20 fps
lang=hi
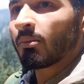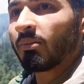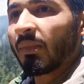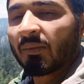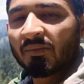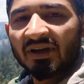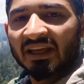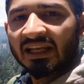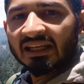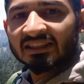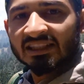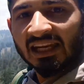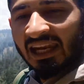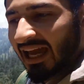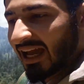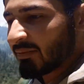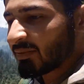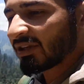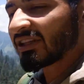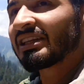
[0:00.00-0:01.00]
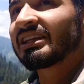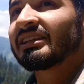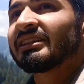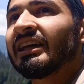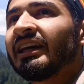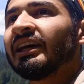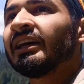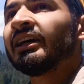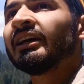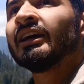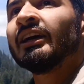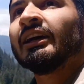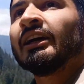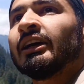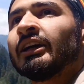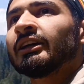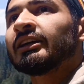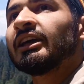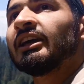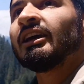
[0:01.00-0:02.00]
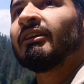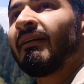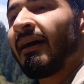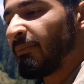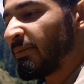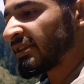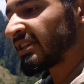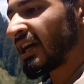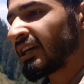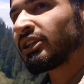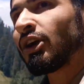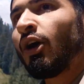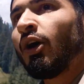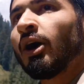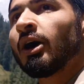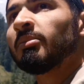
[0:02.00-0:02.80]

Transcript: मम्मी ने चिल्लाया पीछे से कि वापस आ जाओ